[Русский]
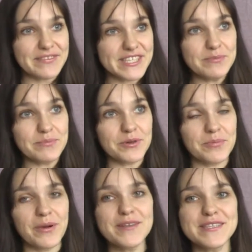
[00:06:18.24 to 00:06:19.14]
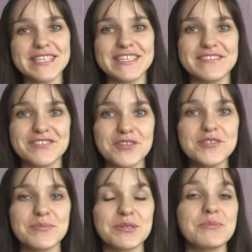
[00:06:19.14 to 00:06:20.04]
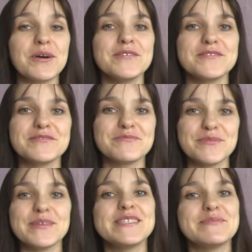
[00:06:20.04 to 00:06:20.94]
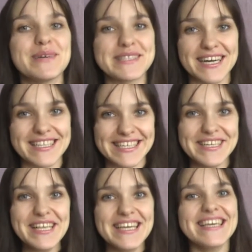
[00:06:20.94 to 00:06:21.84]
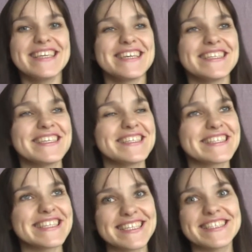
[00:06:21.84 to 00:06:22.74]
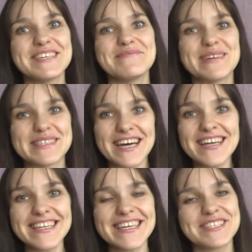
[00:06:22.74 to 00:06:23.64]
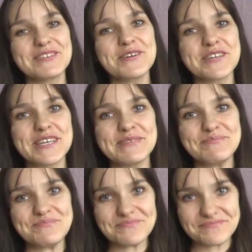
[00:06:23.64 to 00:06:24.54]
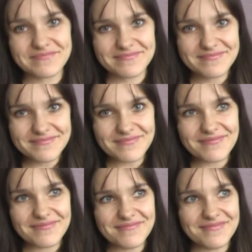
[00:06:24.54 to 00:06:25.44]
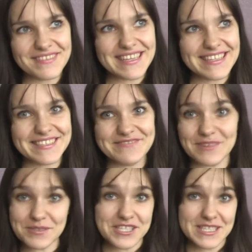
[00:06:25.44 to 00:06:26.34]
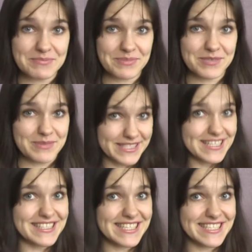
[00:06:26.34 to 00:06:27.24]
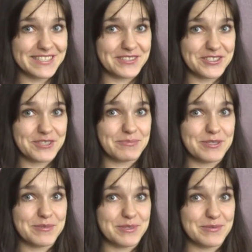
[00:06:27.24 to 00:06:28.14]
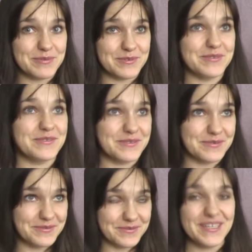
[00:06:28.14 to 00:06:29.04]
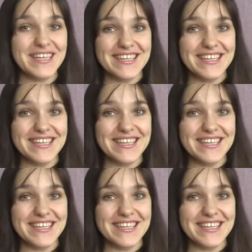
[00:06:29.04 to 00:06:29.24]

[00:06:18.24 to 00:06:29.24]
и всем покупаются, девчонки покупают в буфете бананы, и едят эти сладкие бананы, которые вообще сами по себе сладость, она же способствует э,